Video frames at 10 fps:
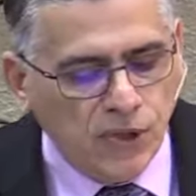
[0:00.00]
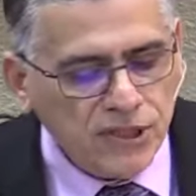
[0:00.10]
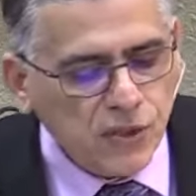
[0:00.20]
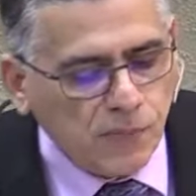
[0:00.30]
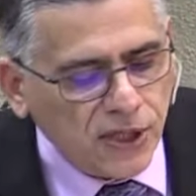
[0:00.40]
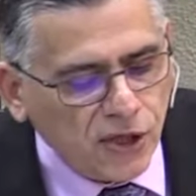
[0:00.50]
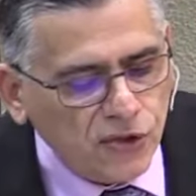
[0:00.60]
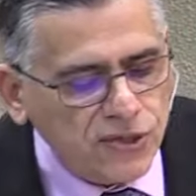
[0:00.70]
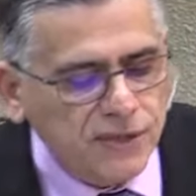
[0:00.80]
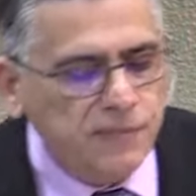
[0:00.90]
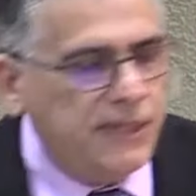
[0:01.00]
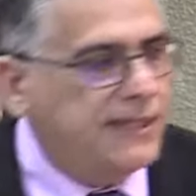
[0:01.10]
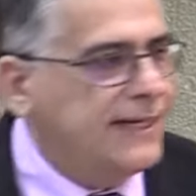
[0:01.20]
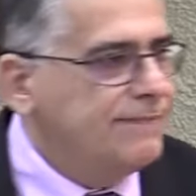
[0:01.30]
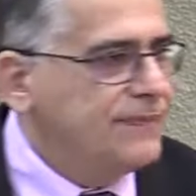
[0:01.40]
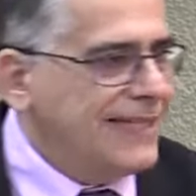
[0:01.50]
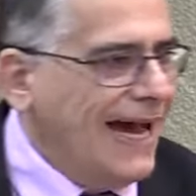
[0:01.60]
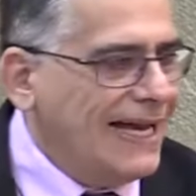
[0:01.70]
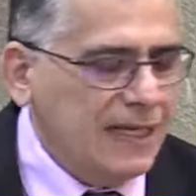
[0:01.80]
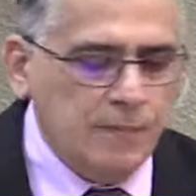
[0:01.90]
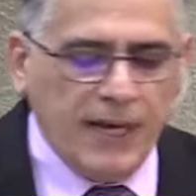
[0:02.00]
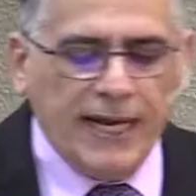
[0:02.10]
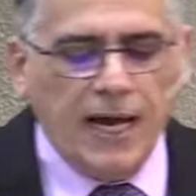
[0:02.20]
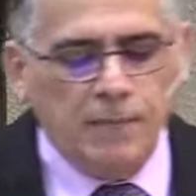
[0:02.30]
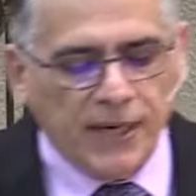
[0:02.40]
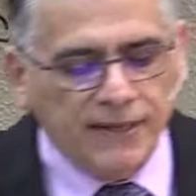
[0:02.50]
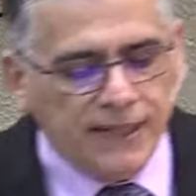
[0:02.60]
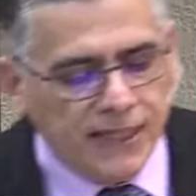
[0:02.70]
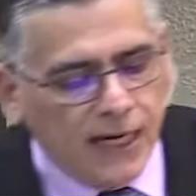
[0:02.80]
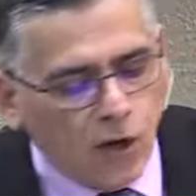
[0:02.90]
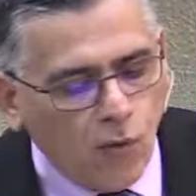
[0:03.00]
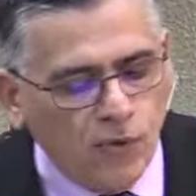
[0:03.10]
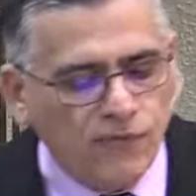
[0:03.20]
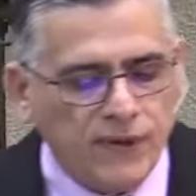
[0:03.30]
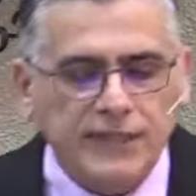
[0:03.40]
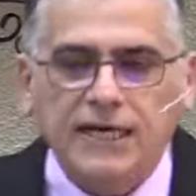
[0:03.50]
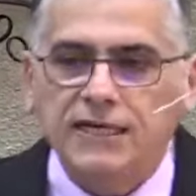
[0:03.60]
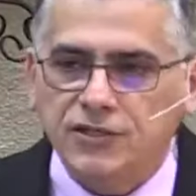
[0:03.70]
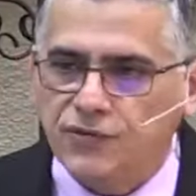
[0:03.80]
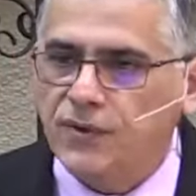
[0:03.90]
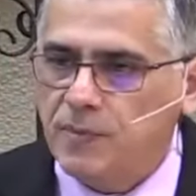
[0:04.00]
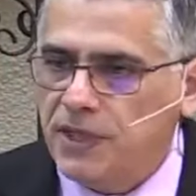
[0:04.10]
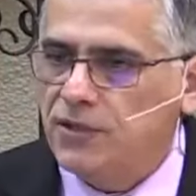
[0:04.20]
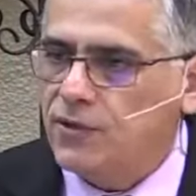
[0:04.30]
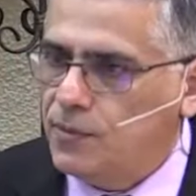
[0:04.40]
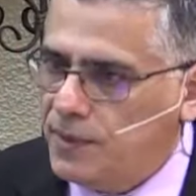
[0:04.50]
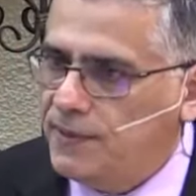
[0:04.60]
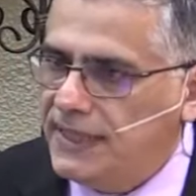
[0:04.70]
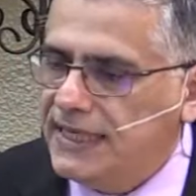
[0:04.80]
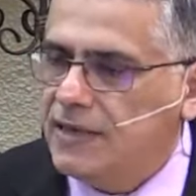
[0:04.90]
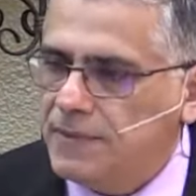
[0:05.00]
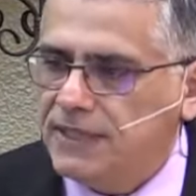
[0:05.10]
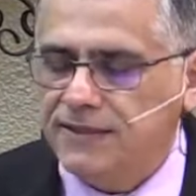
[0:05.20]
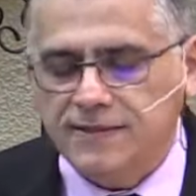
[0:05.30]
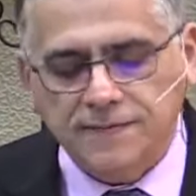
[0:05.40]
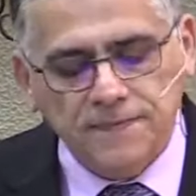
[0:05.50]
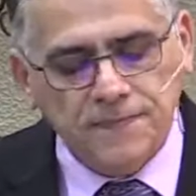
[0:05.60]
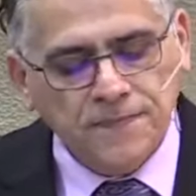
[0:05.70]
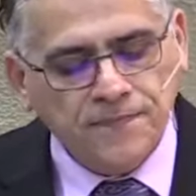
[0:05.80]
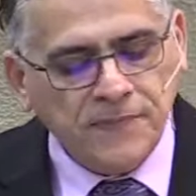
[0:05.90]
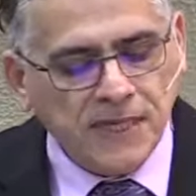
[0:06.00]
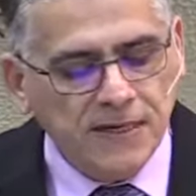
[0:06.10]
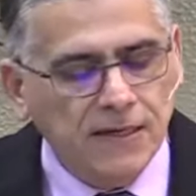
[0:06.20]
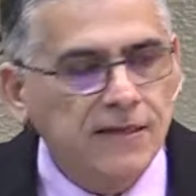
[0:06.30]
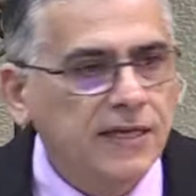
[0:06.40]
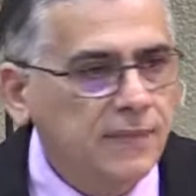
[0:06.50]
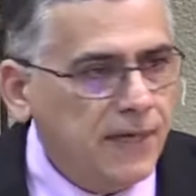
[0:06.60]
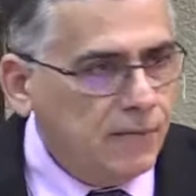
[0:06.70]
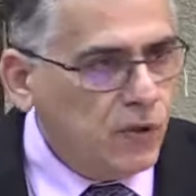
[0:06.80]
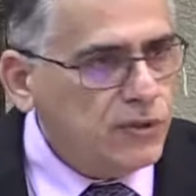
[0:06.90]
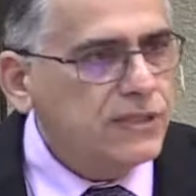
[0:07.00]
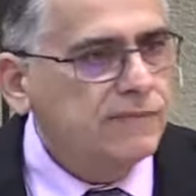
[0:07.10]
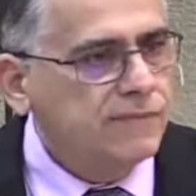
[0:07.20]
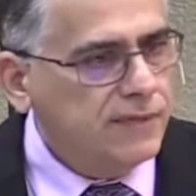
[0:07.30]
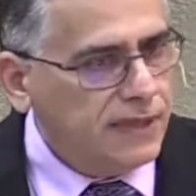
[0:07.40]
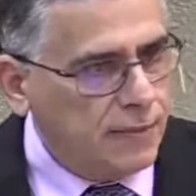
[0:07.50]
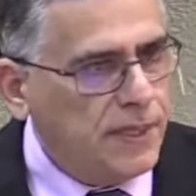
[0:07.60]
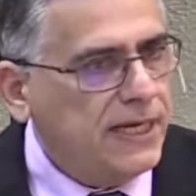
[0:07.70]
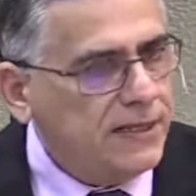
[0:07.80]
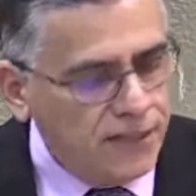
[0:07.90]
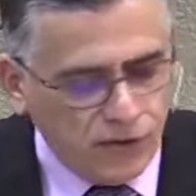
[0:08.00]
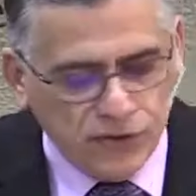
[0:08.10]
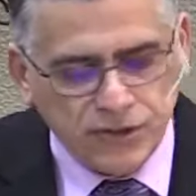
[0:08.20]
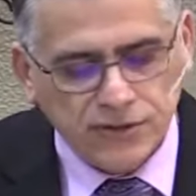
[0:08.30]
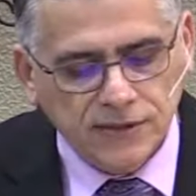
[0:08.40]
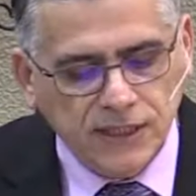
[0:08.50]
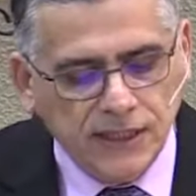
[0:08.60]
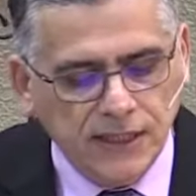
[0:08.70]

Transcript: Por eso Pedro nos invita a que para aprender a cómo enfrentar el sufrimiento bíblicamente, debemos temer a Dios